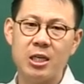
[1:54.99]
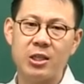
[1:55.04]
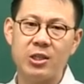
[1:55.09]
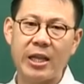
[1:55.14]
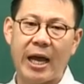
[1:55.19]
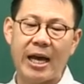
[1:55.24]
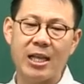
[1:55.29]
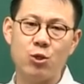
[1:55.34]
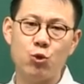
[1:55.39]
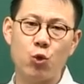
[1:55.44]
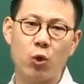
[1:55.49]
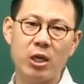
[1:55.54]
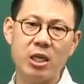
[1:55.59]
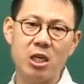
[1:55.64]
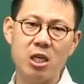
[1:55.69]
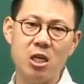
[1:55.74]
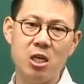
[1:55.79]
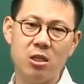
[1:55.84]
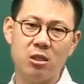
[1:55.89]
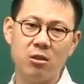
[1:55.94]

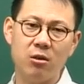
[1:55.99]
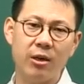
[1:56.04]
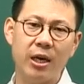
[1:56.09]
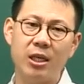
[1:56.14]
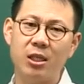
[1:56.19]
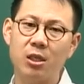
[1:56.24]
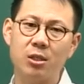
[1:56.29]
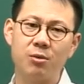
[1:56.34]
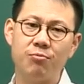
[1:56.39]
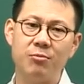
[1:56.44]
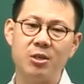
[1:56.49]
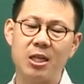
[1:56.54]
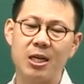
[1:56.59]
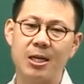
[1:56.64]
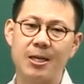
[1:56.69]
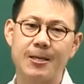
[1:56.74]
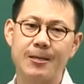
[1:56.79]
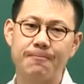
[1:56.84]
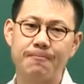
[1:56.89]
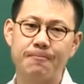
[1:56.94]
난이도가 일정했었습니다.